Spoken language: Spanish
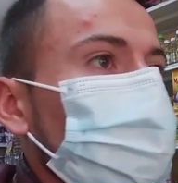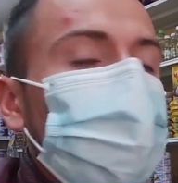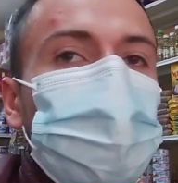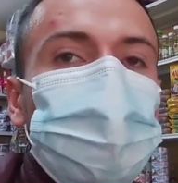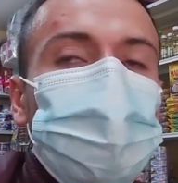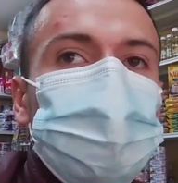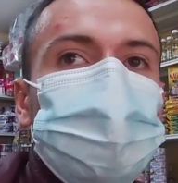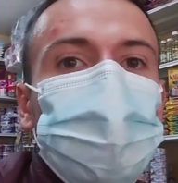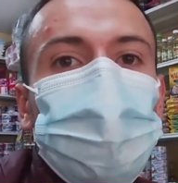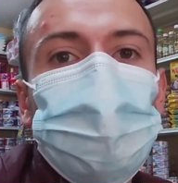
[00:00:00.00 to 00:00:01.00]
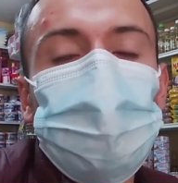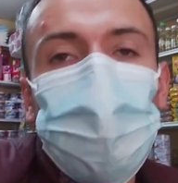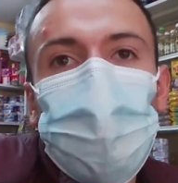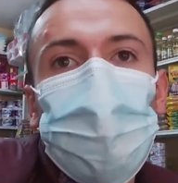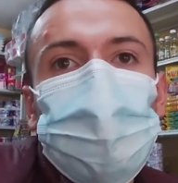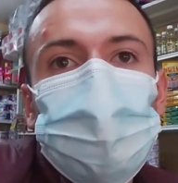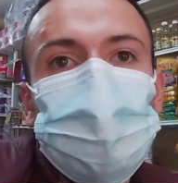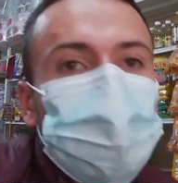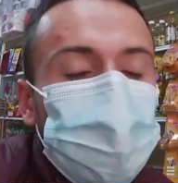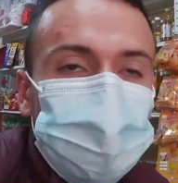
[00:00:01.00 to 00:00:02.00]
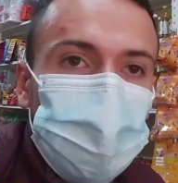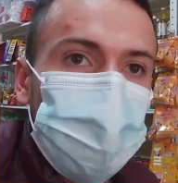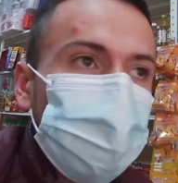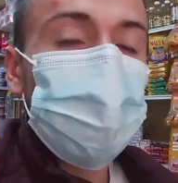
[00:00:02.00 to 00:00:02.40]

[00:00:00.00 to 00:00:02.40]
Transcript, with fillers: dejar, digamos, para el empleado, lo que sea.